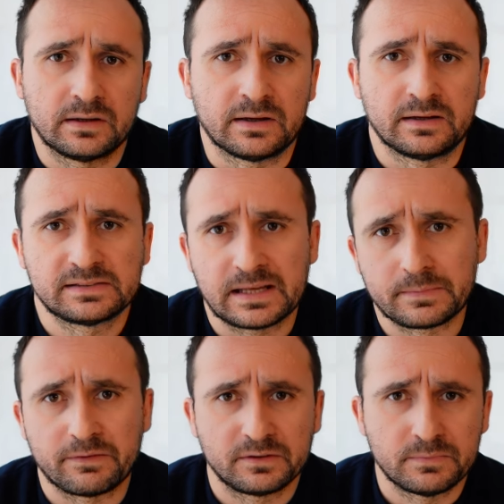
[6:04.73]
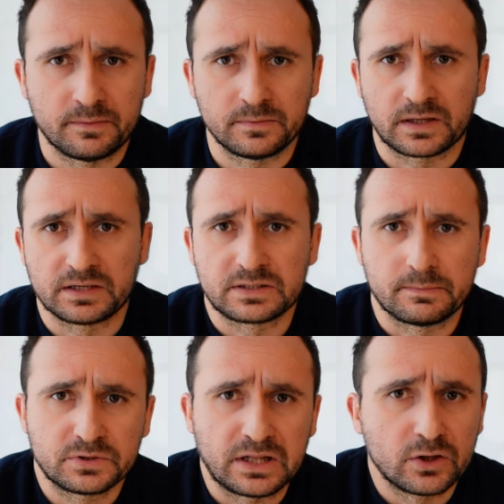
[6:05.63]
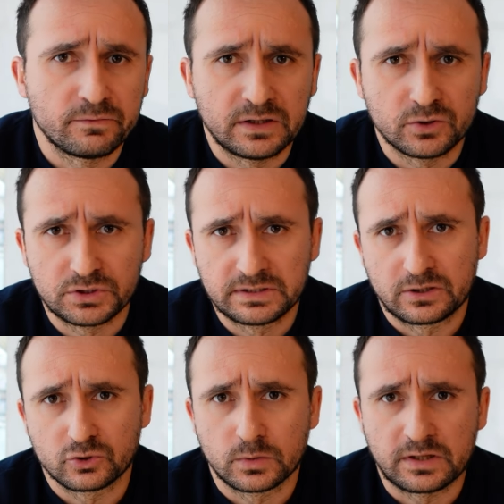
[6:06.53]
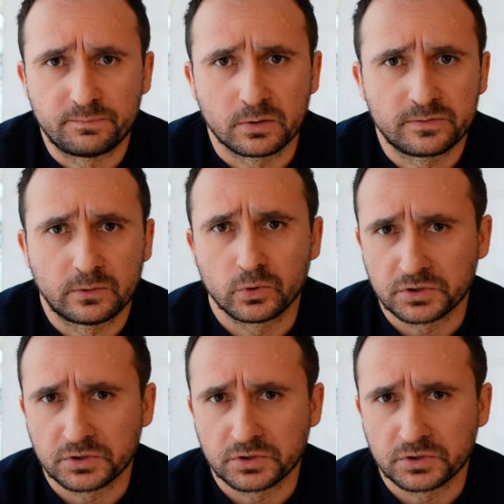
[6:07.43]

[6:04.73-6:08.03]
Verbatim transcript: E, sam nawet mam jakieś tam śladowe ilości tego złota w portfelu,